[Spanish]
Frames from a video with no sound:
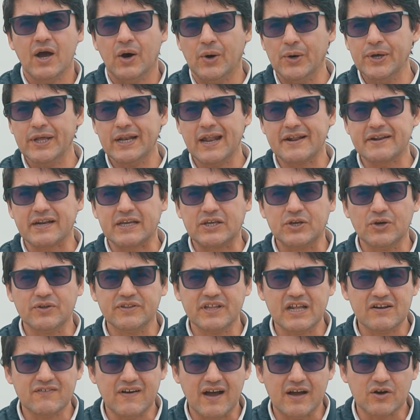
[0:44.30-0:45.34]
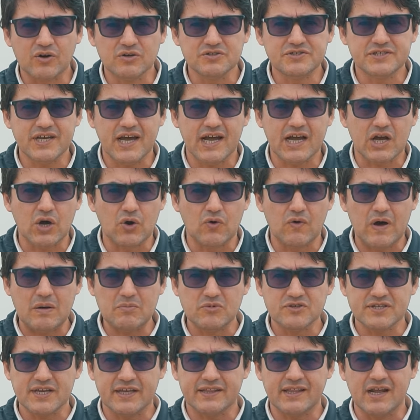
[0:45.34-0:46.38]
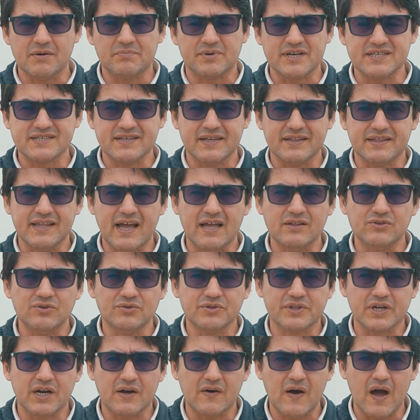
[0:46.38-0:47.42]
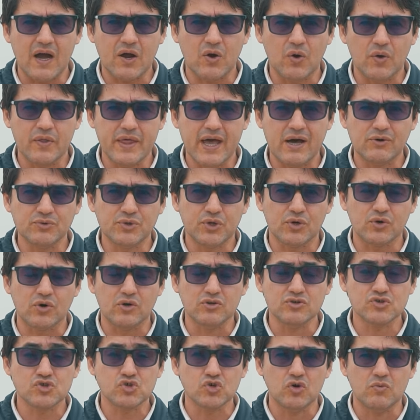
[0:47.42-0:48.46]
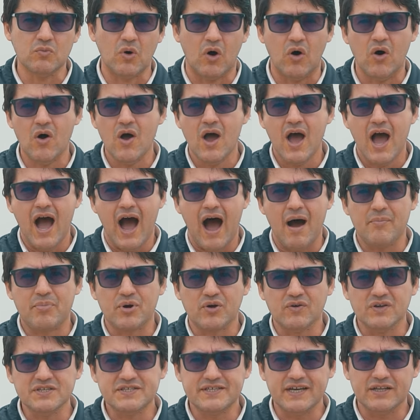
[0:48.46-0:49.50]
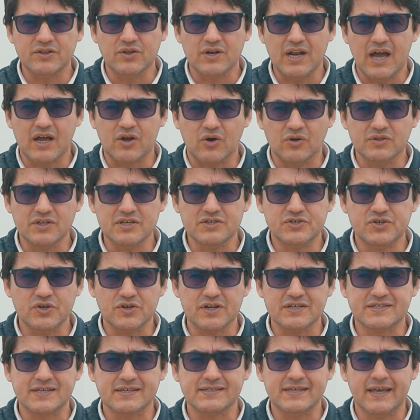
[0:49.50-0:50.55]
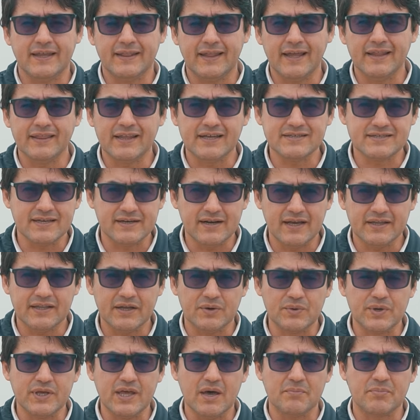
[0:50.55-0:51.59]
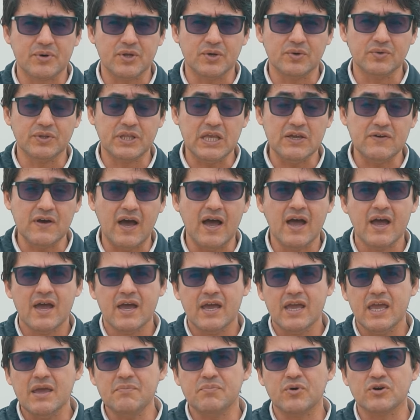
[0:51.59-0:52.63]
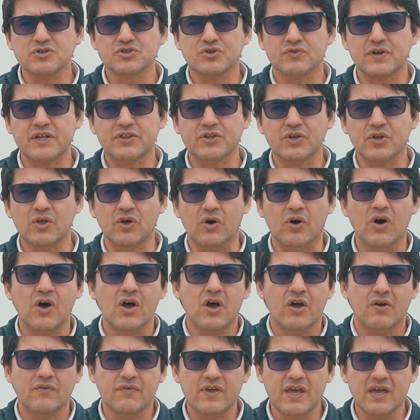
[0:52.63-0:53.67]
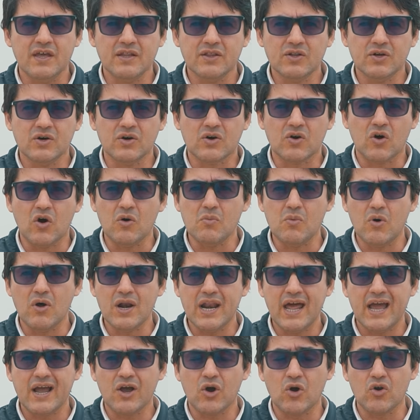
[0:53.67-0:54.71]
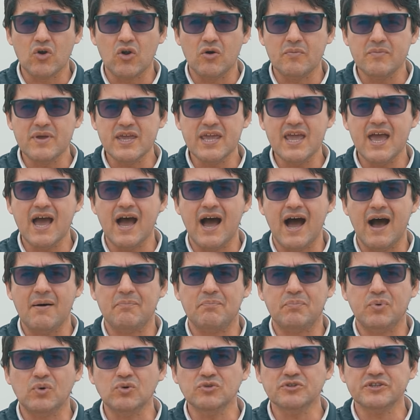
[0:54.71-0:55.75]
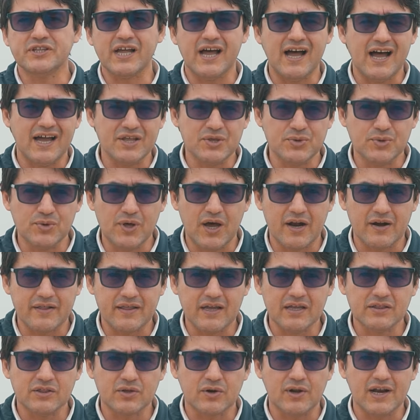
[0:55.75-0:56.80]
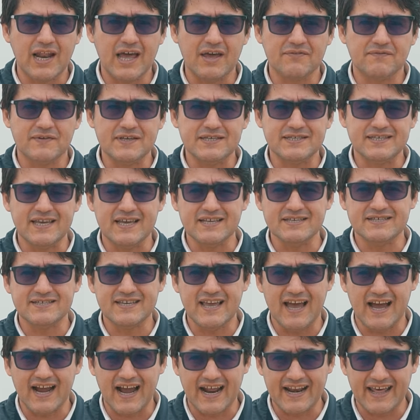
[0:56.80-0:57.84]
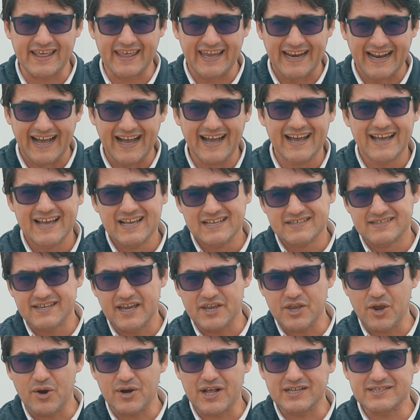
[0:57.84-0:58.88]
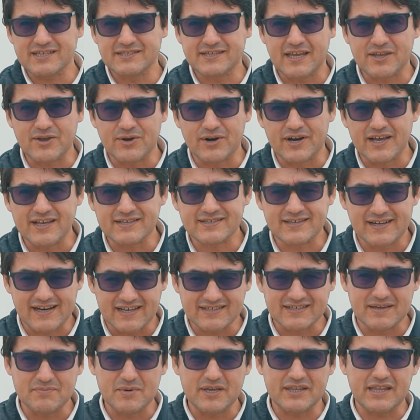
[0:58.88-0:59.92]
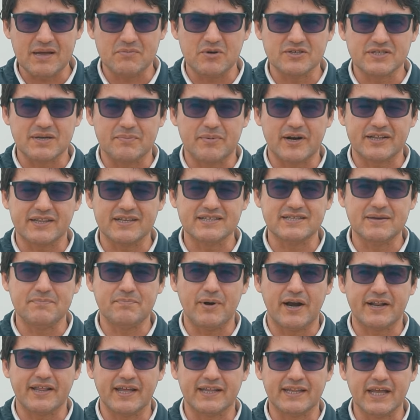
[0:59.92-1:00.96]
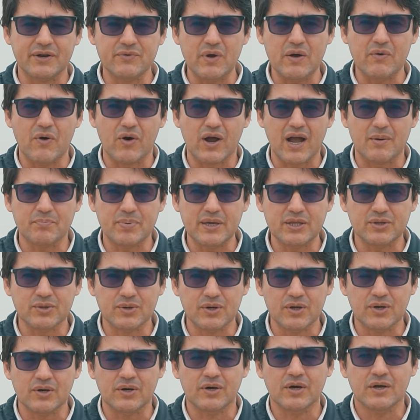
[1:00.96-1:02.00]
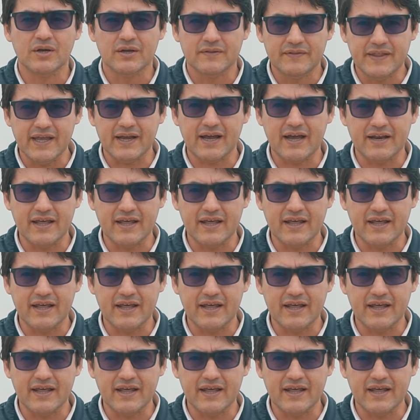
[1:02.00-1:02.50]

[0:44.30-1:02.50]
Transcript: Hoy en la región del Bajo Chaco vamos a estar presentando un trabajo de autoconsumo, aprovechando las condiciones existentes en esta unidad productiva y por sobre todo viendo cómo la economía apunta a ayudar dentro de la eficiencia ganadera. Señoras y señores, les invitamos a participar de este nuevo capítulo de